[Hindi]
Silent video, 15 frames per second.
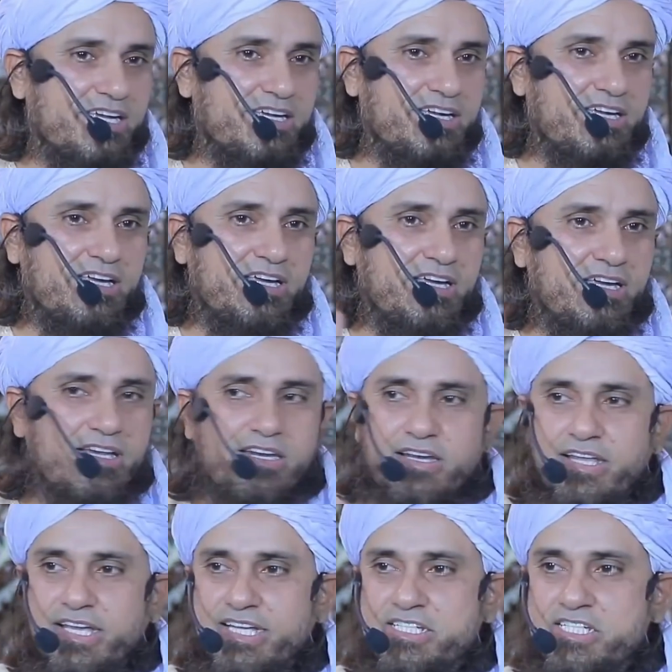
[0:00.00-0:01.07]
है
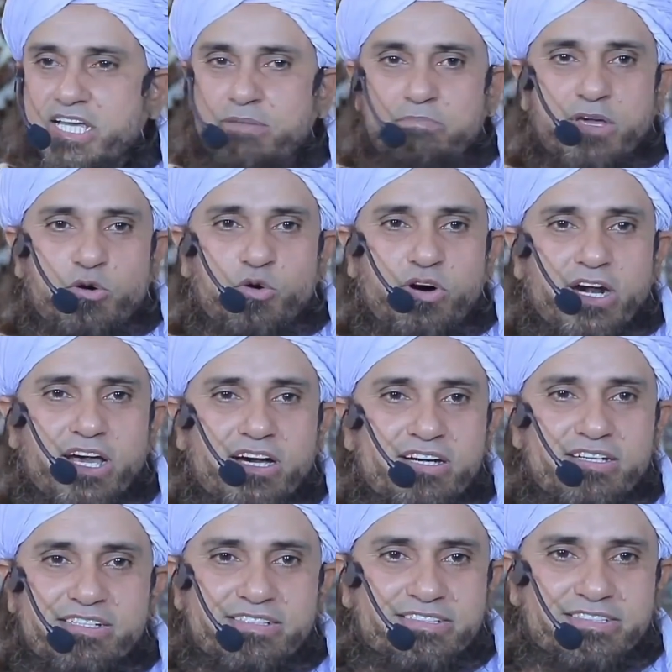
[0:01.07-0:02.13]
लेकिन जेब में रोकड़ा
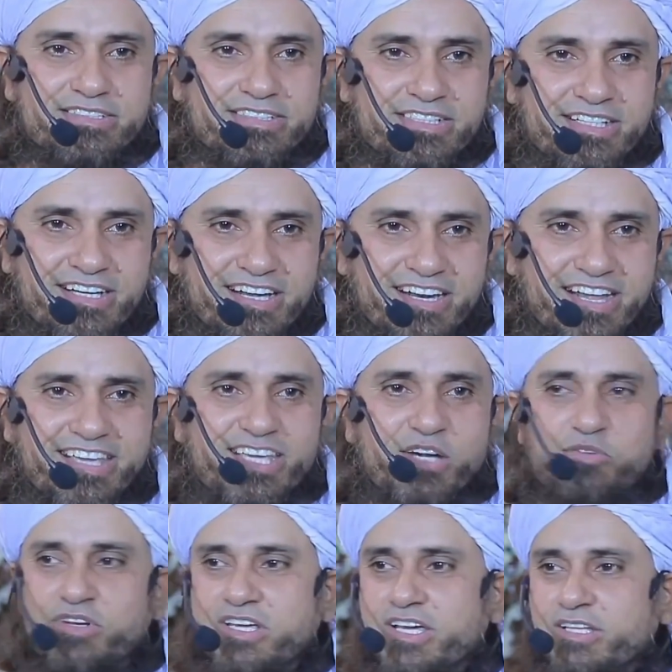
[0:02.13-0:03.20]
नहीं
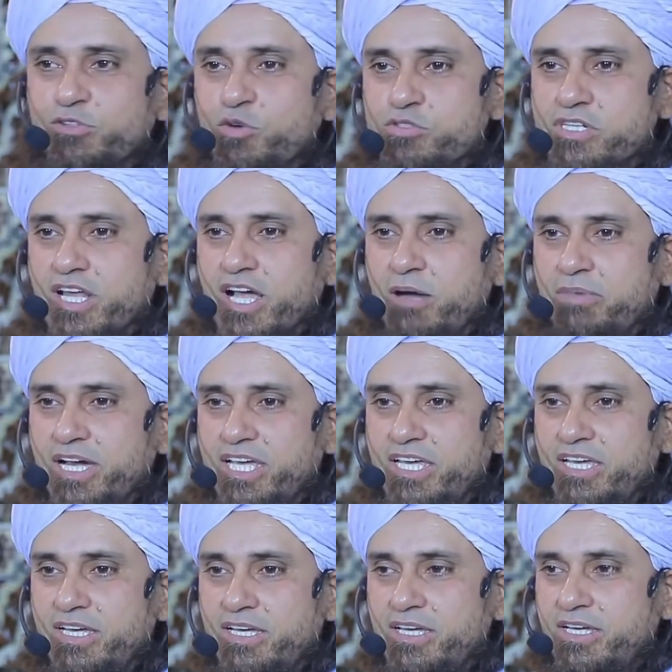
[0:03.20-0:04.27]
है उनके तो उसने कहा
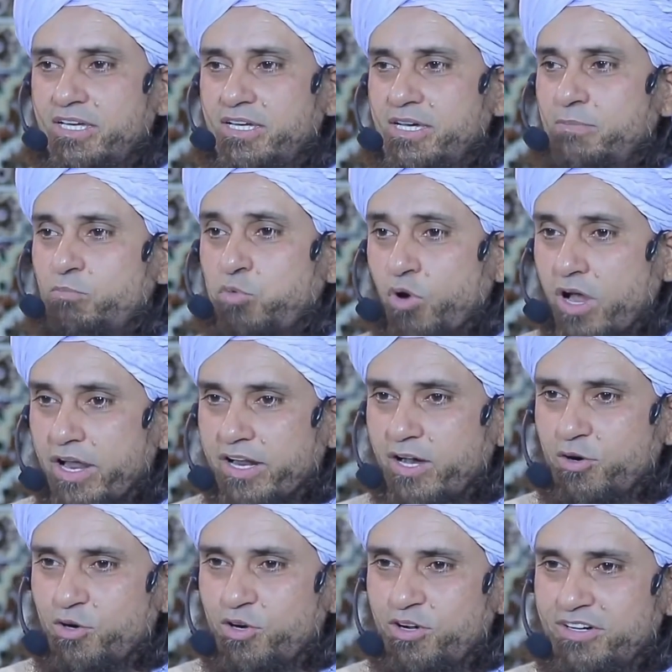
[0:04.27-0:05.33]
भाई
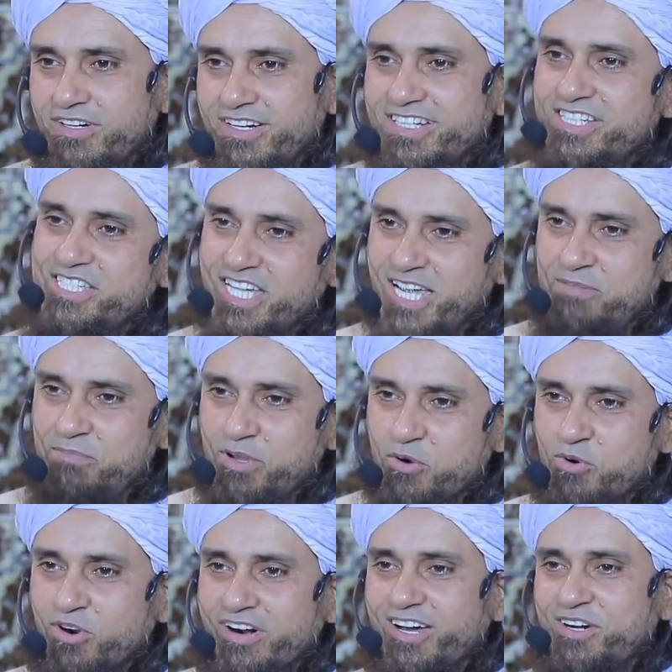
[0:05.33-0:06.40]
पुराना हो जेब
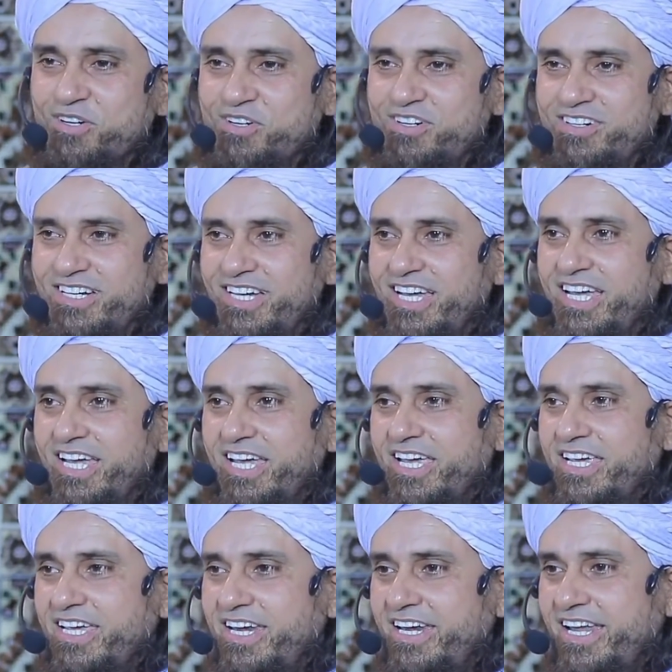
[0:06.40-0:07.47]
में रोकड़ा हो
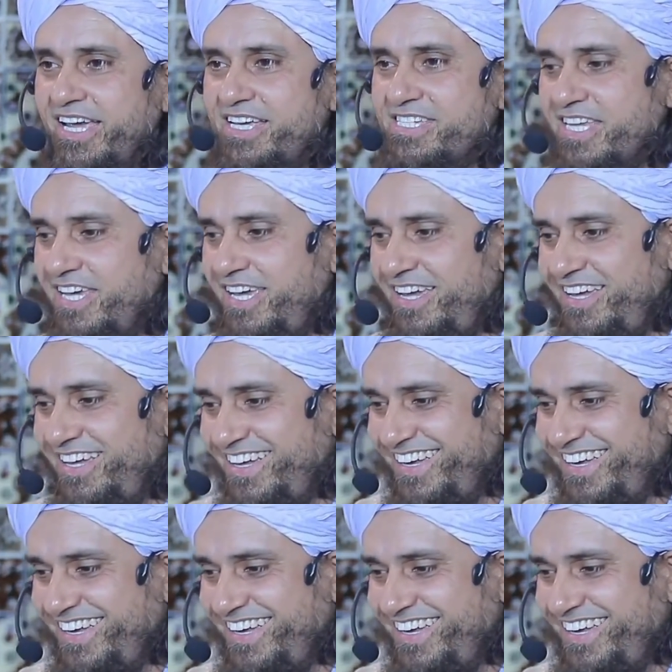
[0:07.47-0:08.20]
ये नए से